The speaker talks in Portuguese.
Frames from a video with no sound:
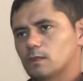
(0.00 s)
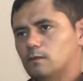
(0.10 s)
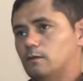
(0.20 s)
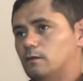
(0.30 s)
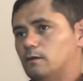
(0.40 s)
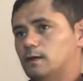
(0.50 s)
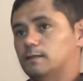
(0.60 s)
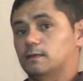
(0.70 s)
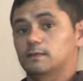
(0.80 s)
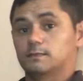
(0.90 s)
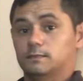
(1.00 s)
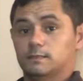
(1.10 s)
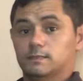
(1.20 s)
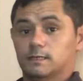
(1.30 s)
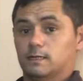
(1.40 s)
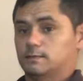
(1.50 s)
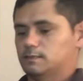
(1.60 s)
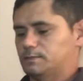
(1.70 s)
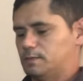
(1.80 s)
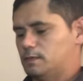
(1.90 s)
é, analisando esse caso
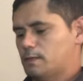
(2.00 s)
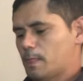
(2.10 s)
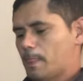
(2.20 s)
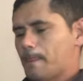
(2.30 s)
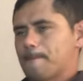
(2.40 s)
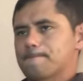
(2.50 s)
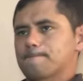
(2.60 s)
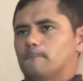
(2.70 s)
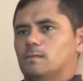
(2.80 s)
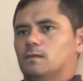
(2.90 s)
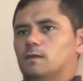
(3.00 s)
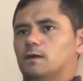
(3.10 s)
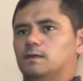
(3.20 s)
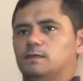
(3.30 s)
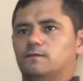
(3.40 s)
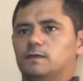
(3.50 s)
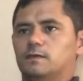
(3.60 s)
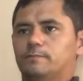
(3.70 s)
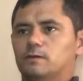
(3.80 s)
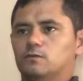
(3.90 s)
também. Aí que vem
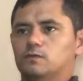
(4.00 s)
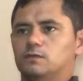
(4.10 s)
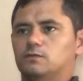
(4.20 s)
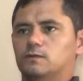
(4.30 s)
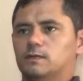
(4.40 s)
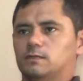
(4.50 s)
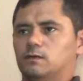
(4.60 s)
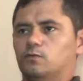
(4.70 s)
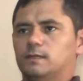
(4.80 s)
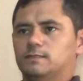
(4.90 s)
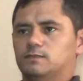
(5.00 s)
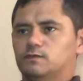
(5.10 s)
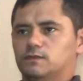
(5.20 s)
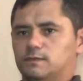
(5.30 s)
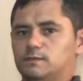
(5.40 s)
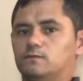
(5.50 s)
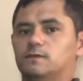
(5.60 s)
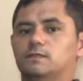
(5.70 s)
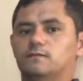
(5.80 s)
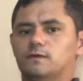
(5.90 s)
repercutindo no canal do Eliseu
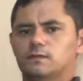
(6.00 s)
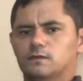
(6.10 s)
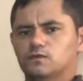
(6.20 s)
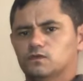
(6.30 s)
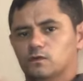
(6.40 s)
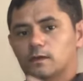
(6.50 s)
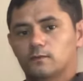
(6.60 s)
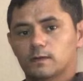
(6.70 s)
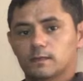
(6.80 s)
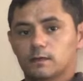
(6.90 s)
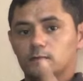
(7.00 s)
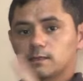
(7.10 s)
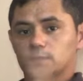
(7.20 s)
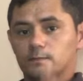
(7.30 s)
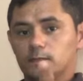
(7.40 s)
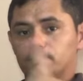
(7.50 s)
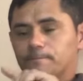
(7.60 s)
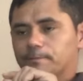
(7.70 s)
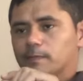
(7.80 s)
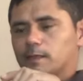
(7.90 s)
Silva TV e não só lá no canal, né? Também
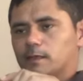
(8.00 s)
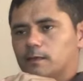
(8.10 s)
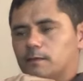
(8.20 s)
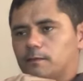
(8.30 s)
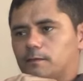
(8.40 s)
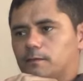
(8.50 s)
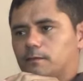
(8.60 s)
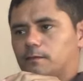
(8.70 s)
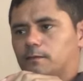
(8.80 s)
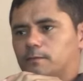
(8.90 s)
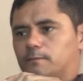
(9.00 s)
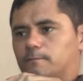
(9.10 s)
é,